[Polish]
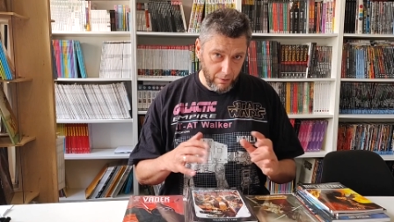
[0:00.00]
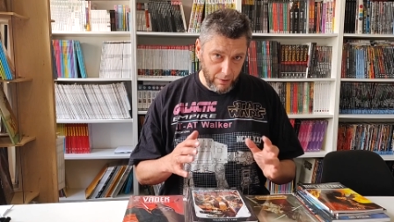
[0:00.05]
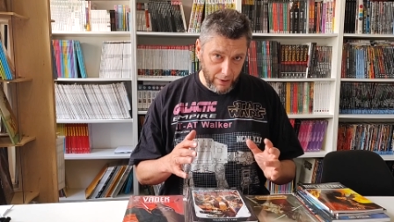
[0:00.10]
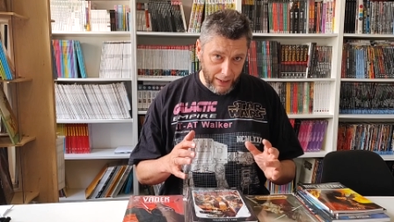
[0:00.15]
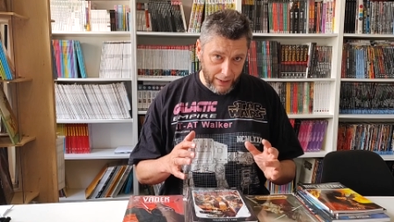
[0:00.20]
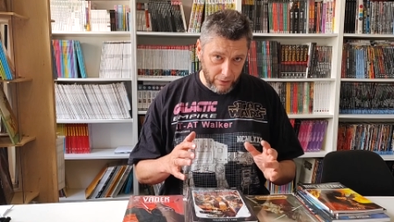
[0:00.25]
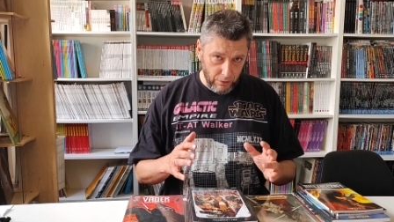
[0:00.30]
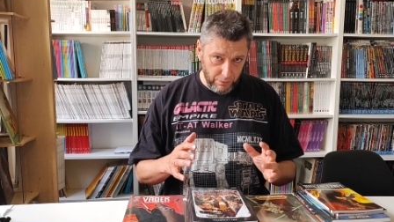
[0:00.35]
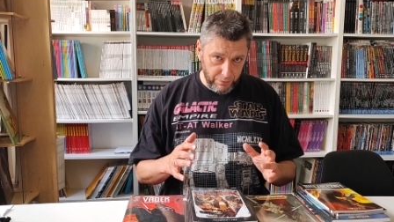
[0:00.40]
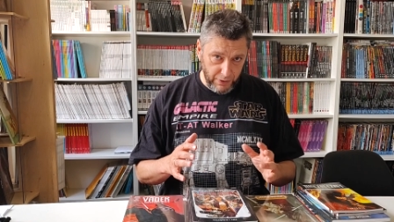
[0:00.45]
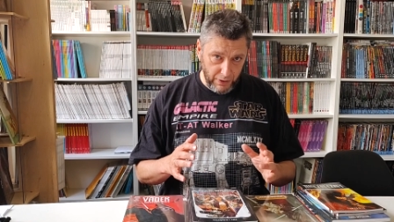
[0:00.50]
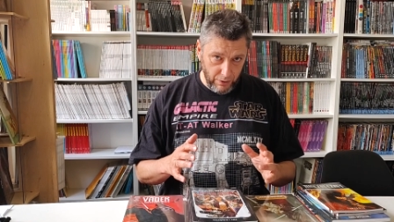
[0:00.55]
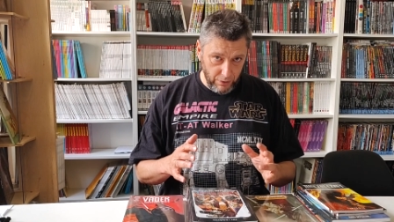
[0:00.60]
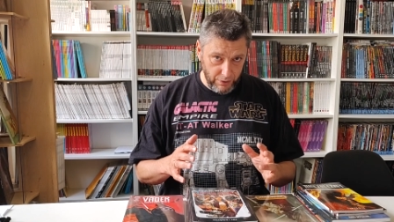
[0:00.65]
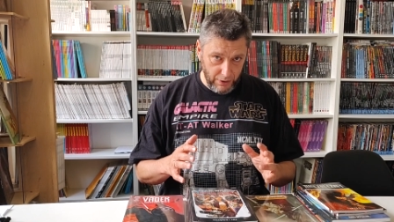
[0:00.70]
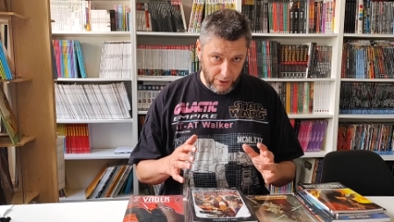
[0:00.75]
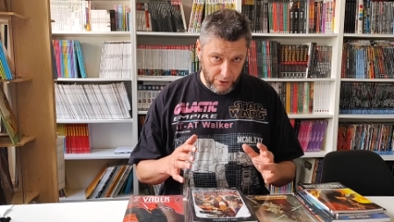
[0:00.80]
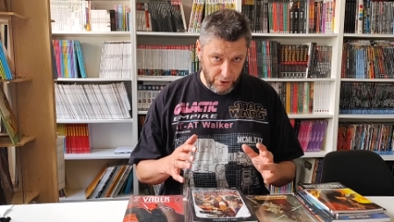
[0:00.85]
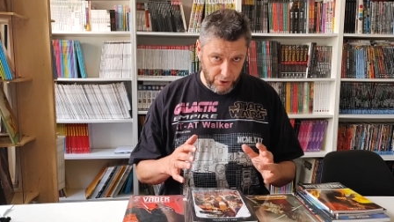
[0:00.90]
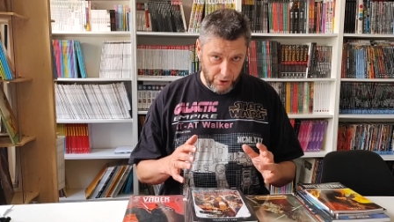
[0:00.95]
Jak to
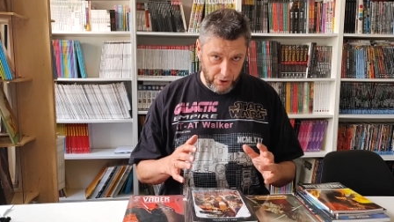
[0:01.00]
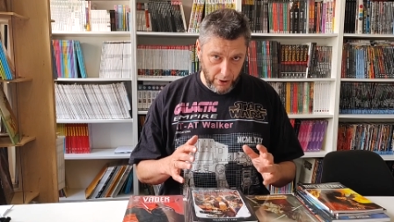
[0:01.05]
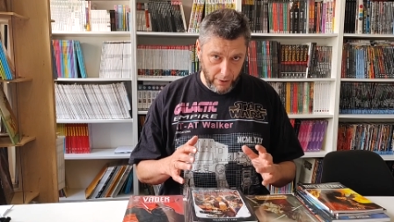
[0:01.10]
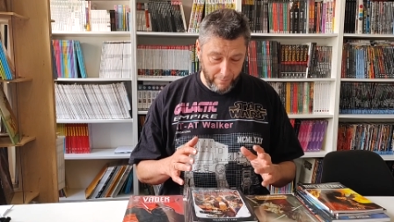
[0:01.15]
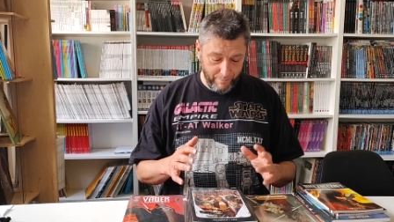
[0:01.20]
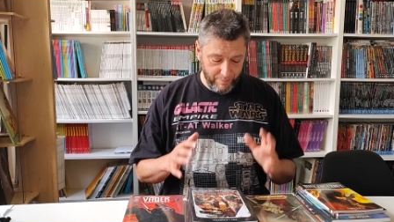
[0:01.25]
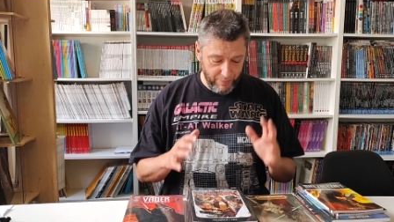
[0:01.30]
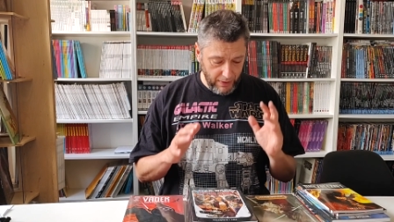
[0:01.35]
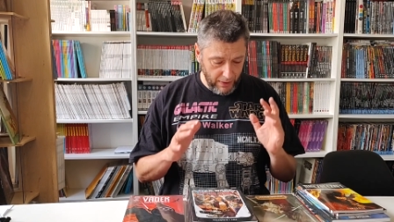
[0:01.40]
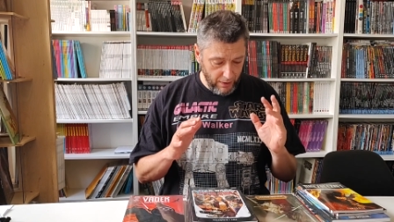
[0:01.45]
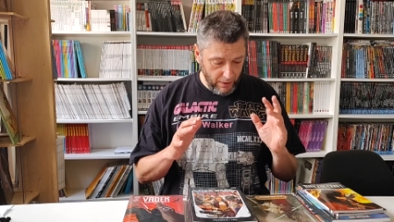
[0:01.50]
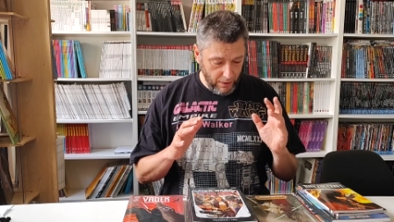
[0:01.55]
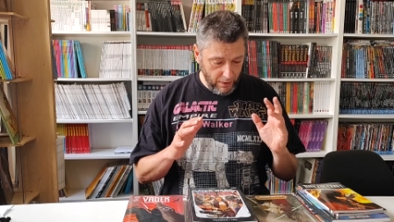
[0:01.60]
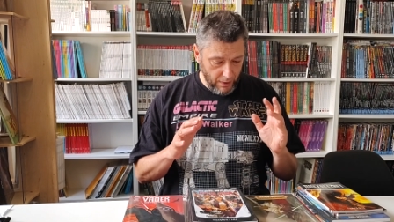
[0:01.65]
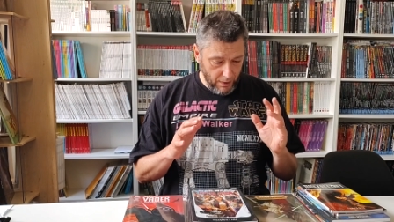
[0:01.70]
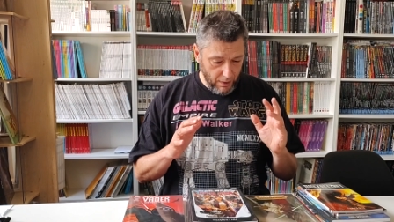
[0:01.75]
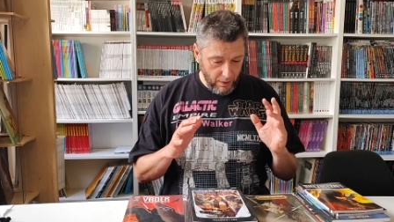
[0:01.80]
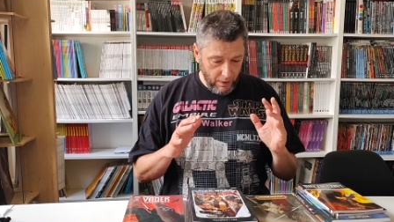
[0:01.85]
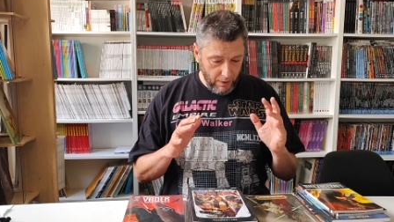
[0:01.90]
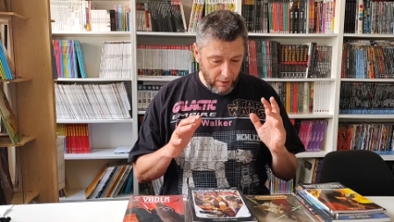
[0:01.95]
wygląda dzisiaj?
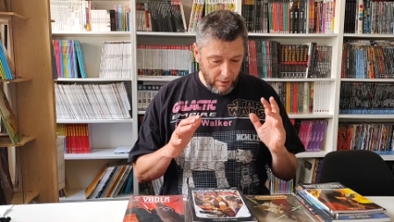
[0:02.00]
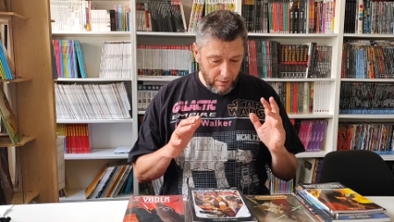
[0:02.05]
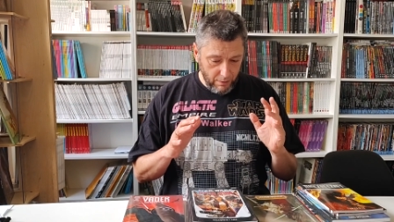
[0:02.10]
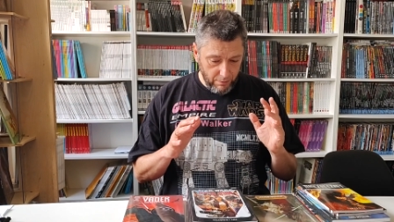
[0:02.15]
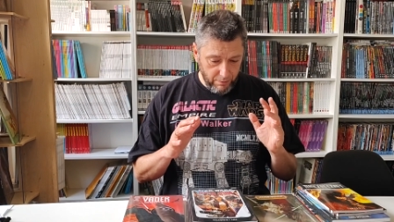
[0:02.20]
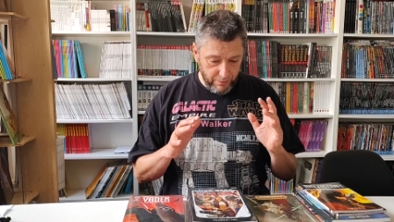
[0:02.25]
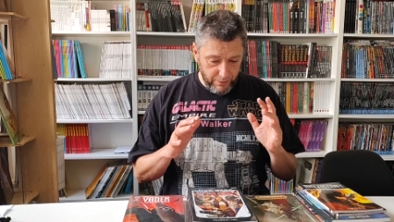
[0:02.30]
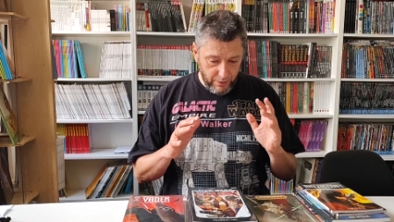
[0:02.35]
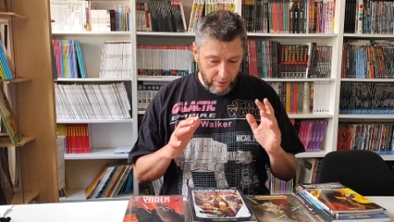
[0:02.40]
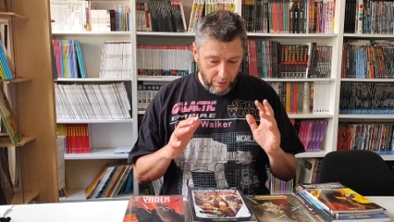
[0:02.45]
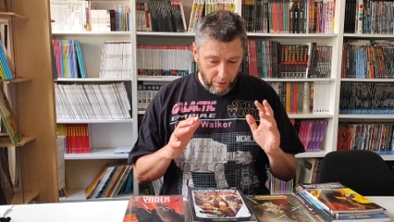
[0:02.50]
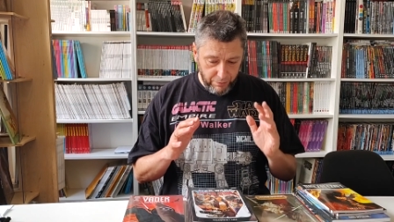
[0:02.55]
W